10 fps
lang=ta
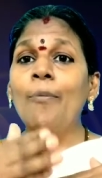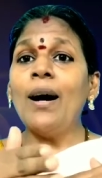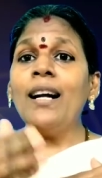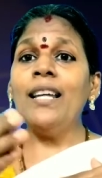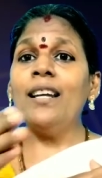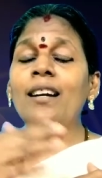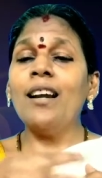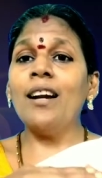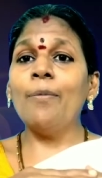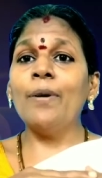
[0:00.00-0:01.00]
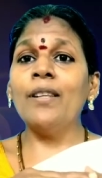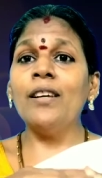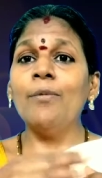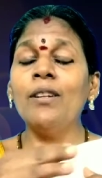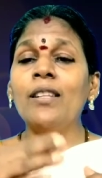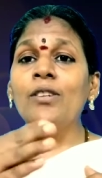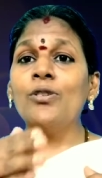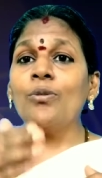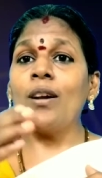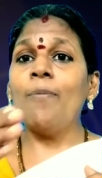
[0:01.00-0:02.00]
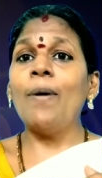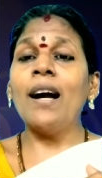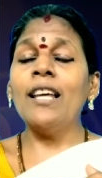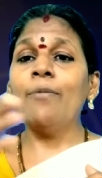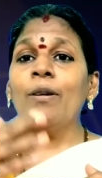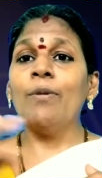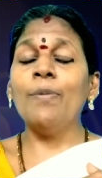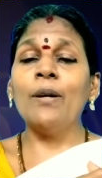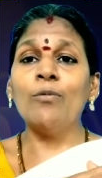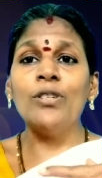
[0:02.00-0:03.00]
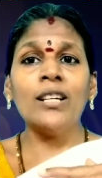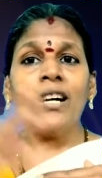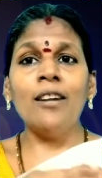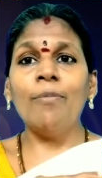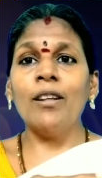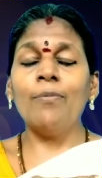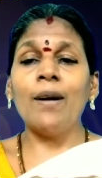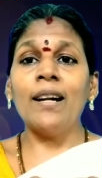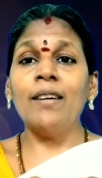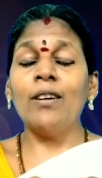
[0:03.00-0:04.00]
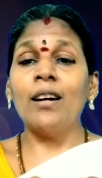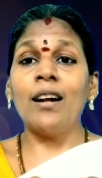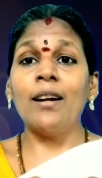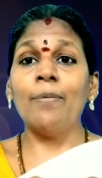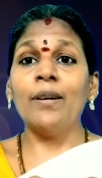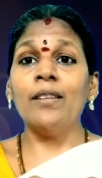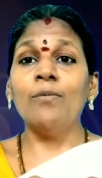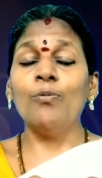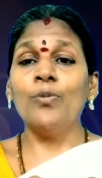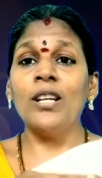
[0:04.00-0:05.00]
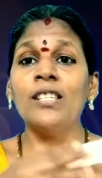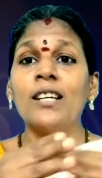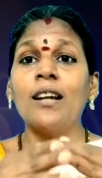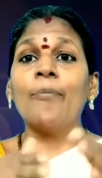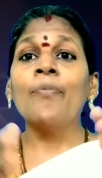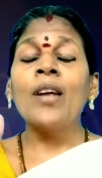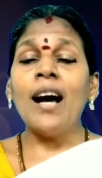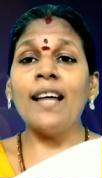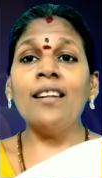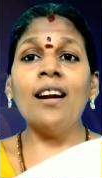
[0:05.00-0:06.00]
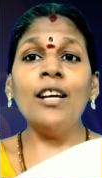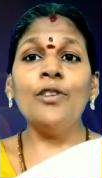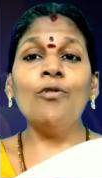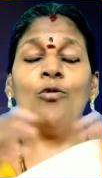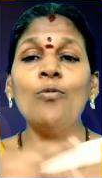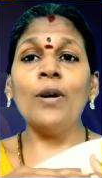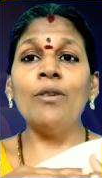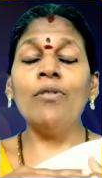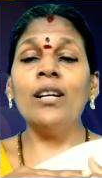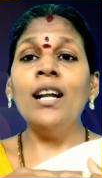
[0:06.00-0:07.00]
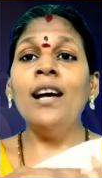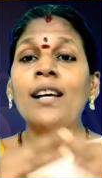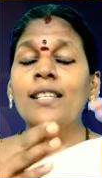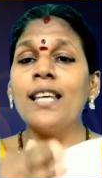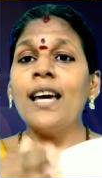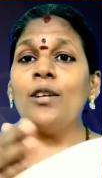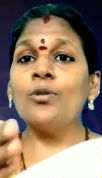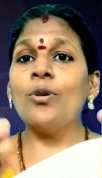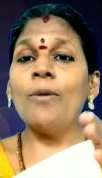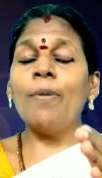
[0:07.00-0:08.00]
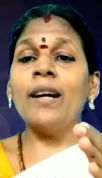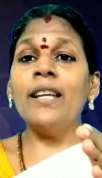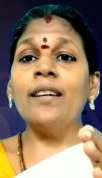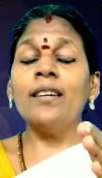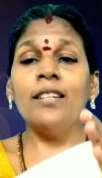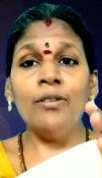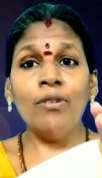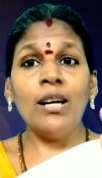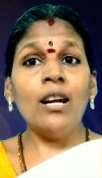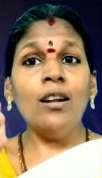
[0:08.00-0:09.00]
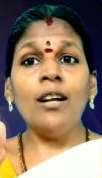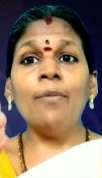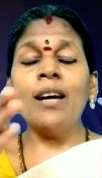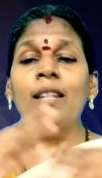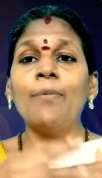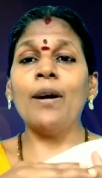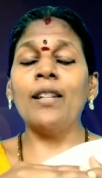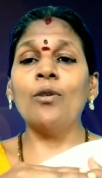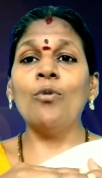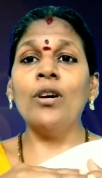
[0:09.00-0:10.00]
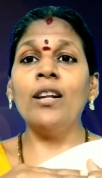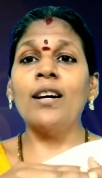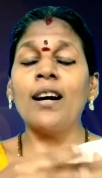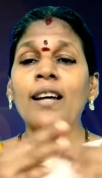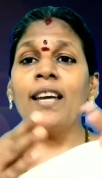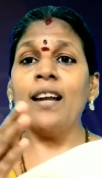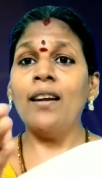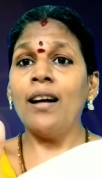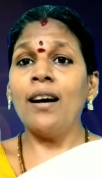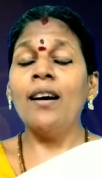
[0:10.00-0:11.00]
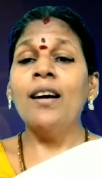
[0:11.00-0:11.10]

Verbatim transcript: பாண்டியர்கள் ஆண்ட பகுதி அப்படின்னு தெரிஞ்சுக்கணும்னா பாளையம் அப்படின்னு பேர் முடிஞ்சால் கண்டிப்பாக அது பாண்டியர்கள் ஆண்ட பகுதின்னு தெரிஞ்சுக்கலாம் அதனால் இவ்வளவு பதிவுகள் சேர சோழ பாண்டியர்கள் இவங்க எல்லாருமே அந்த அந்த கோயிலுக்கான எல்லா